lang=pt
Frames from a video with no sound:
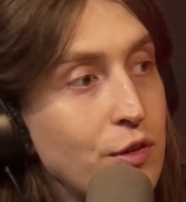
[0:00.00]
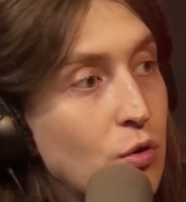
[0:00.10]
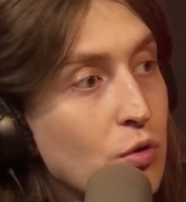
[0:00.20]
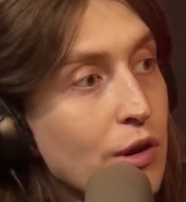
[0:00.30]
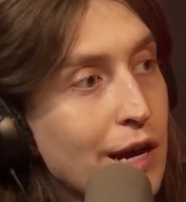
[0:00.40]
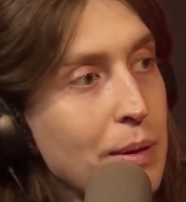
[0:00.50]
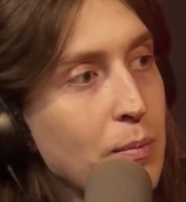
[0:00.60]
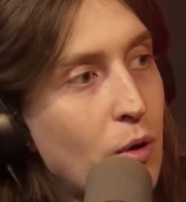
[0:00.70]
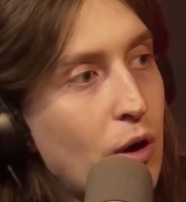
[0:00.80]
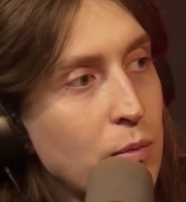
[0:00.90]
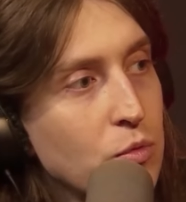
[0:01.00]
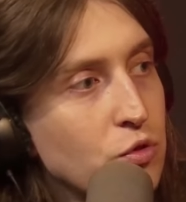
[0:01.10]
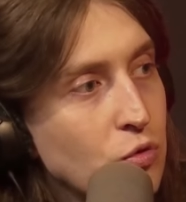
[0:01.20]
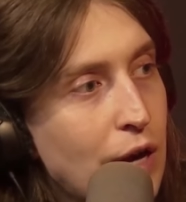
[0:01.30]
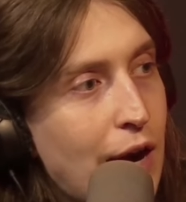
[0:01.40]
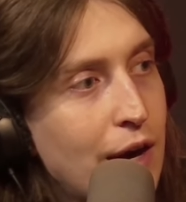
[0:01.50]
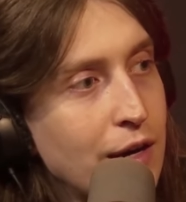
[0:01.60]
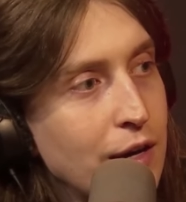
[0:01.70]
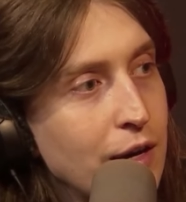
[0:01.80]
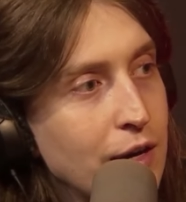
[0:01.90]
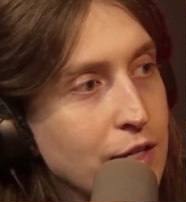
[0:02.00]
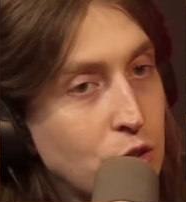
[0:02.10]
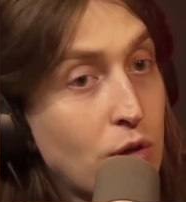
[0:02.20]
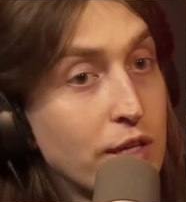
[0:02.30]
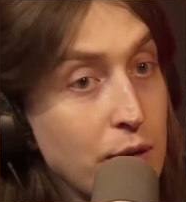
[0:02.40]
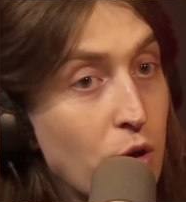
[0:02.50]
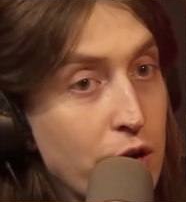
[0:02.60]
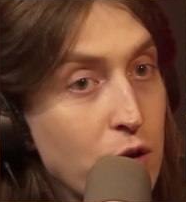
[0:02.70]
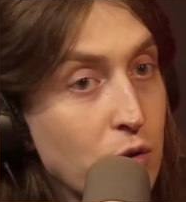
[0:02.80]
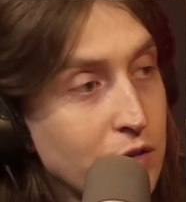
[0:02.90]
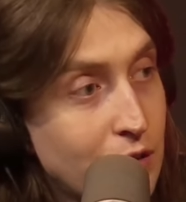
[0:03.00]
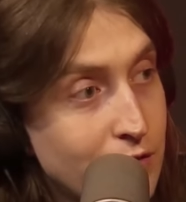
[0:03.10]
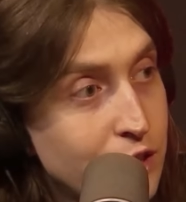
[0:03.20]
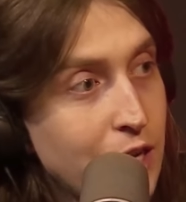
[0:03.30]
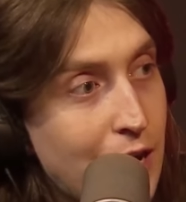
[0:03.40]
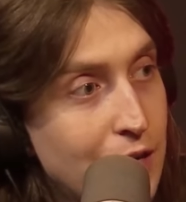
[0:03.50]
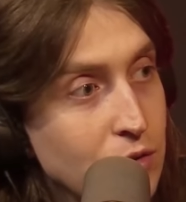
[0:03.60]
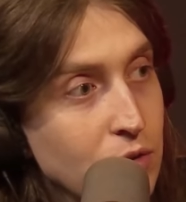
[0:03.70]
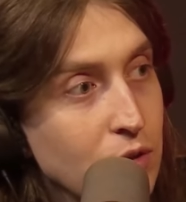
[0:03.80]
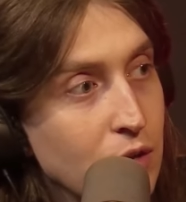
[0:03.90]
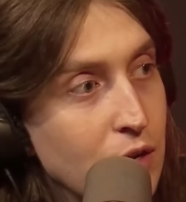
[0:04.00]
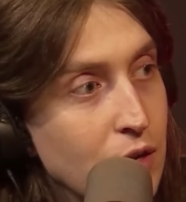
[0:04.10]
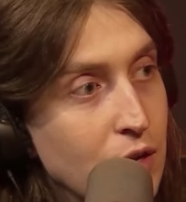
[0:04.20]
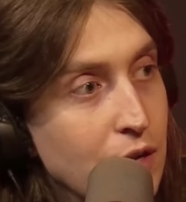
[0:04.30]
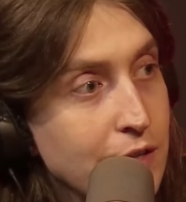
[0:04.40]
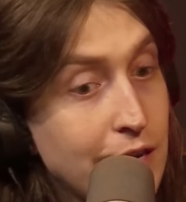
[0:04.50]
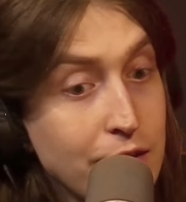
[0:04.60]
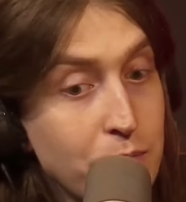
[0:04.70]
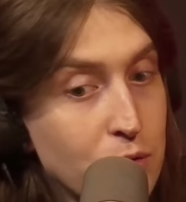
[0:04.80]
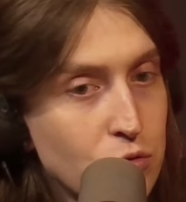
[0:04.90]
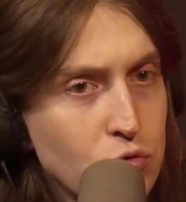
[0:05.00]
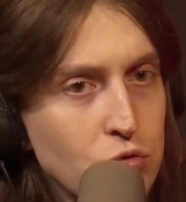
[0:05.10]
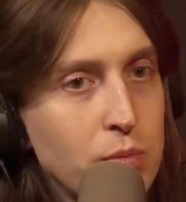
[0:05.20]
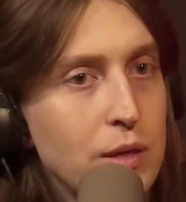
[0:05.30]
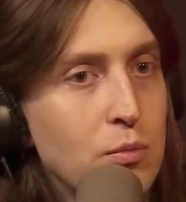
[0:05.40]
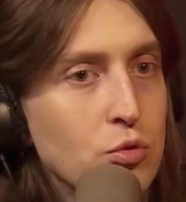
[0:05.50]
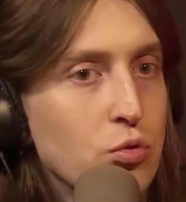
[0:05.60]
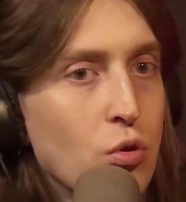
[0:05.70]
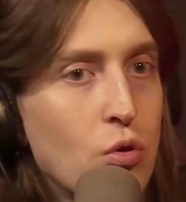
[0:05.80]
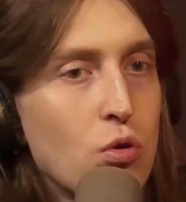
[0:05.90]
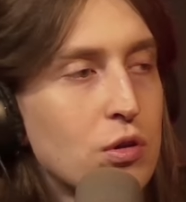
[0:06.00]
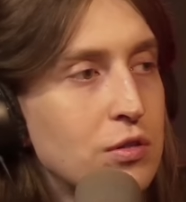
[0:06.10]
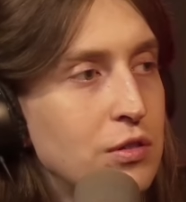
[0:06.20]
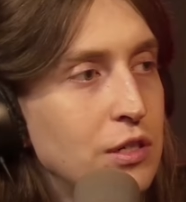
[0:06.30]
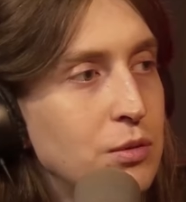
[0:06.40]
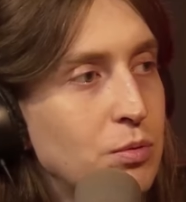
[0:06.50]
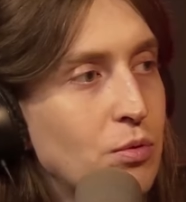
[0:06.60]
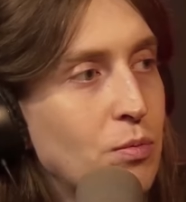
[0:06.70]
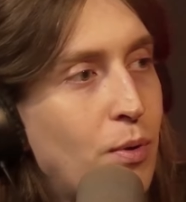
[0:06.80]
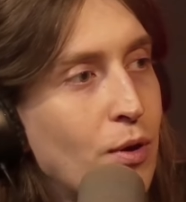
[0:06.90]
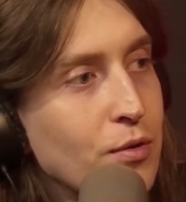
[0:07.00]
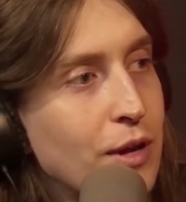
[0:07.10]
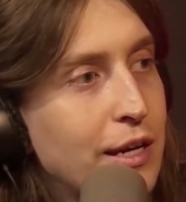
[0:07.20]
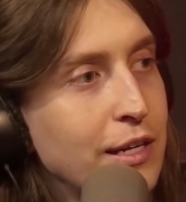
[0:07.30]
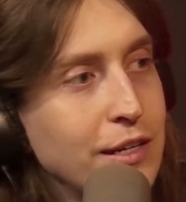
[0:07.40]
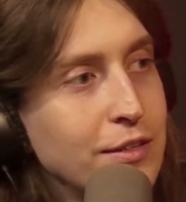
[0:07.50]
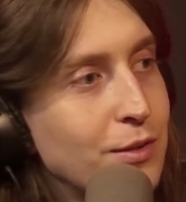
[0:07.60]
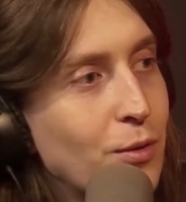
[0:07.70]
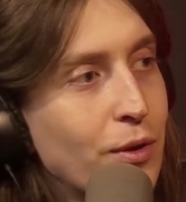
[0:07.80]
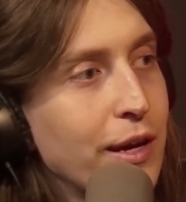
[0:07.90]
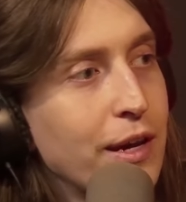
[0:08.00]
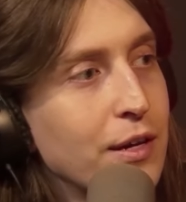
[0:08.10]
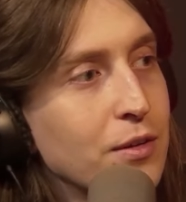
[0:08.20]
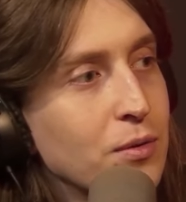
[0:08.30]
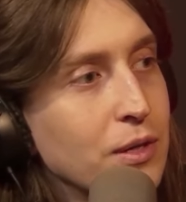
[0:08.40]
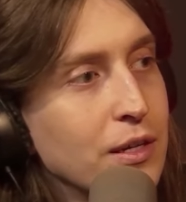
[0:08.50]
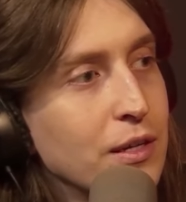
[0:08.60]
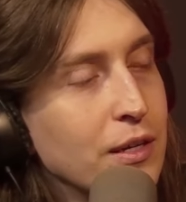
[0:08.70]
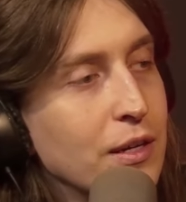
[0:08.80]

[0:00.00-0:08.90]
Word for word: ficou com aquela memória muscular de quando ele morreu, que ele estava cheirado. Uhum. E daí pensou um zumbi muito louco, assim, tipo, com pó no nariz e correndo. E